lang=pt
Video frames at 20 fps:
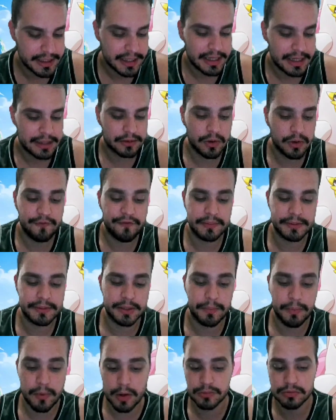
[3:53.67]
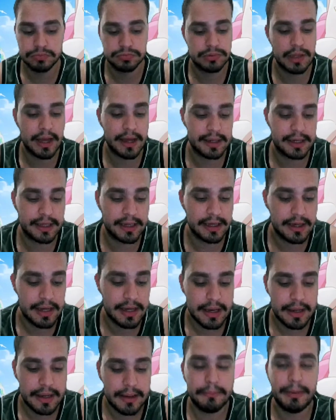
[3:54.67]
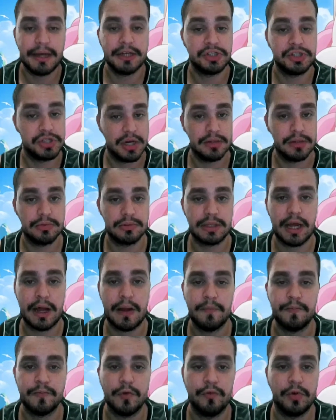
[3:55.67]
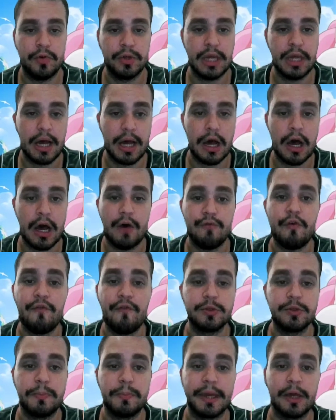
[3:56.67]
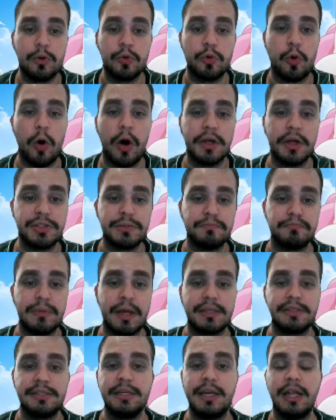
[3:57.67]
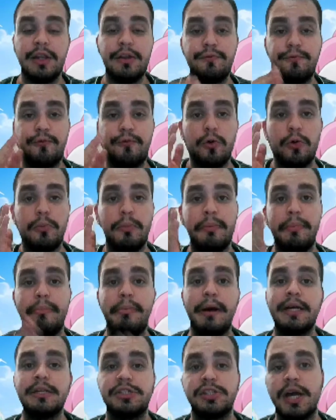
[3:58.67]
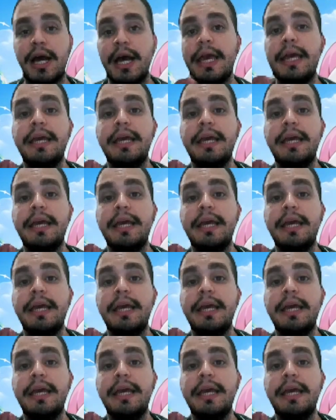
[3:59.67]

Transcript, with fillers: Então, enfim, está pronto, está aqui baixando, tá? vou dar, vou fazer um pequeno corte assim que ele for baixar e